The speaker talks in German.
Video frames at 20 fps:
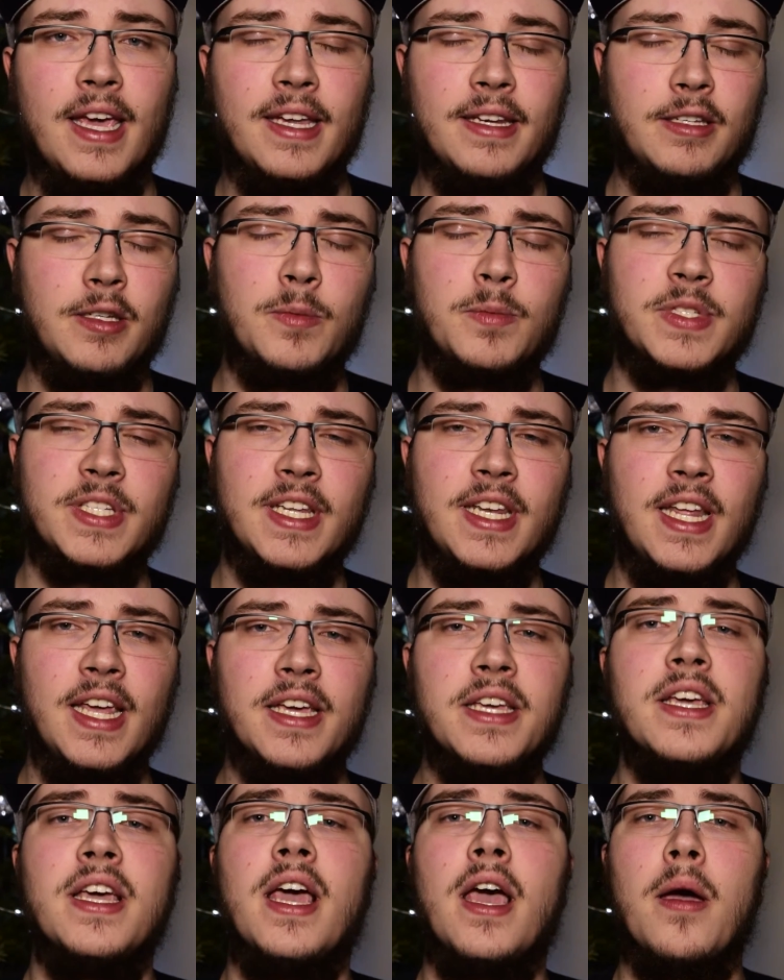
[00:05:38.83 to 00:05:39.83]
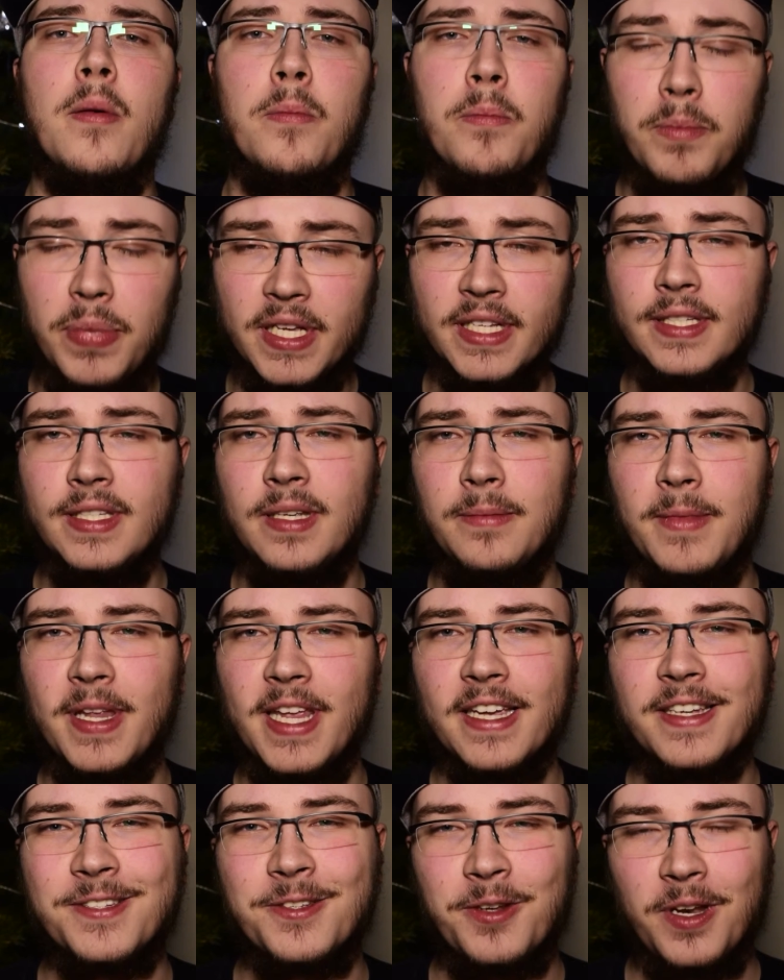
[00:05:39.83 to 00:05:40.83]
In diesem Sinne, bis
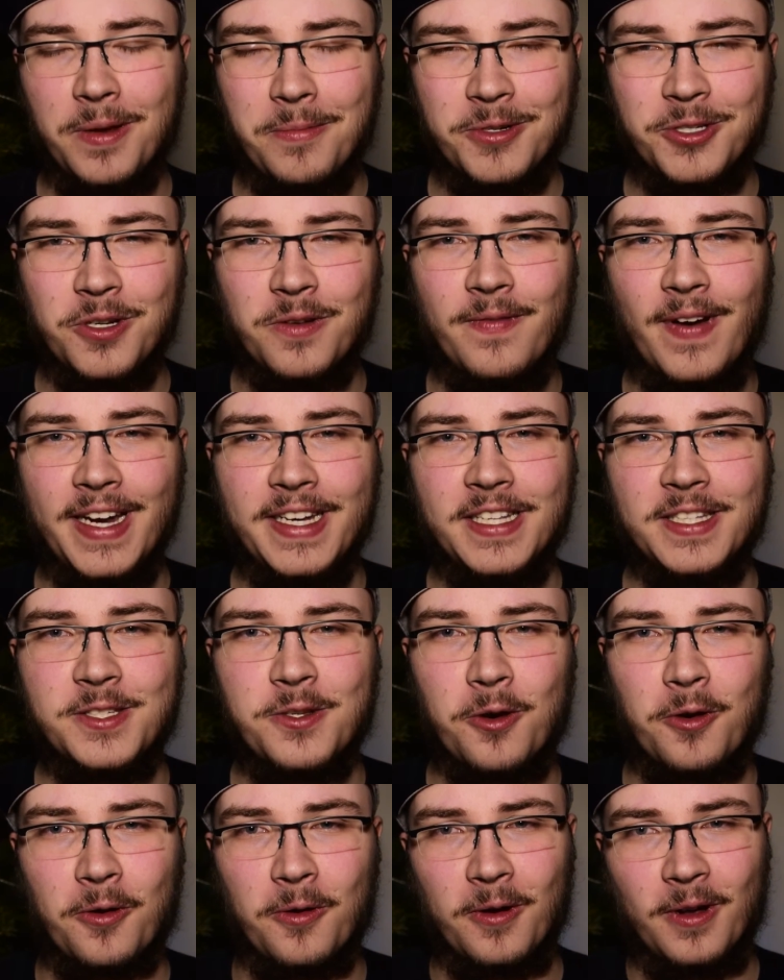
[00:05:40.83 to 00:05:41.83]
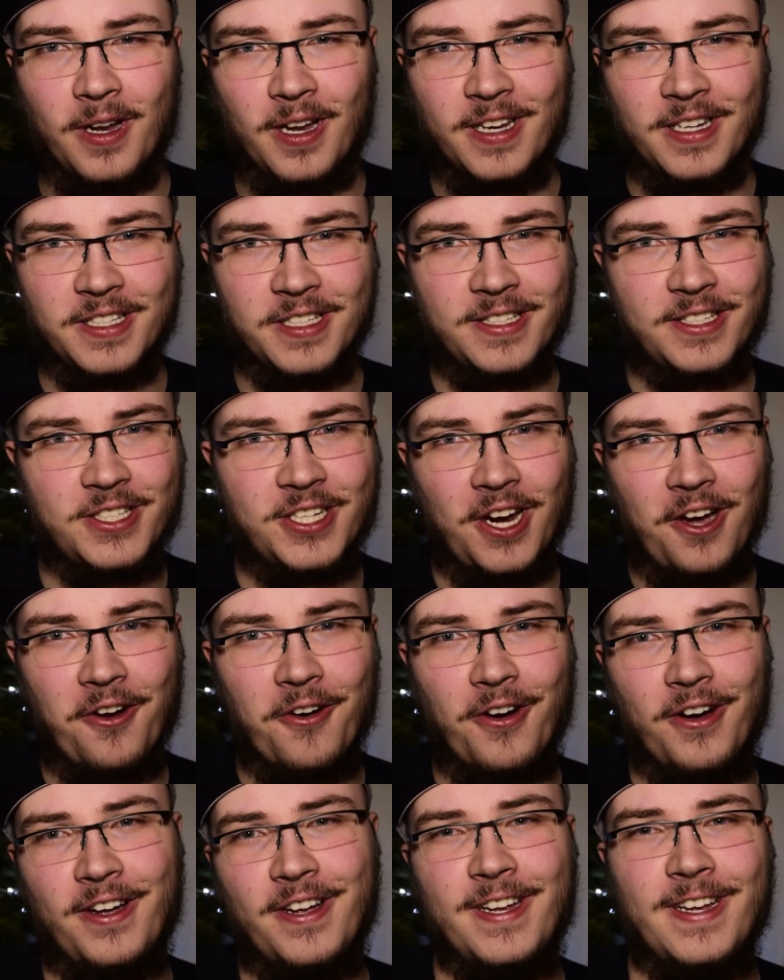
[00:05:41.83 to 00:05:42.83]
demnächst und immer schön weiterzocken.
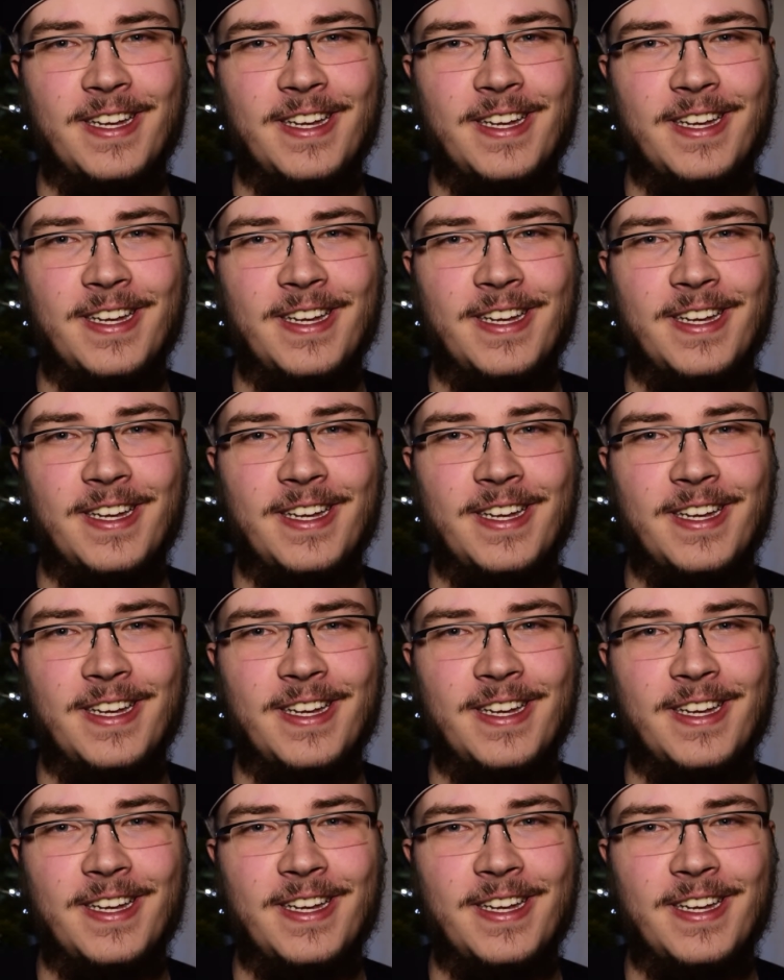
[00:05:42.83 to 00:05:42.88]
Ciao!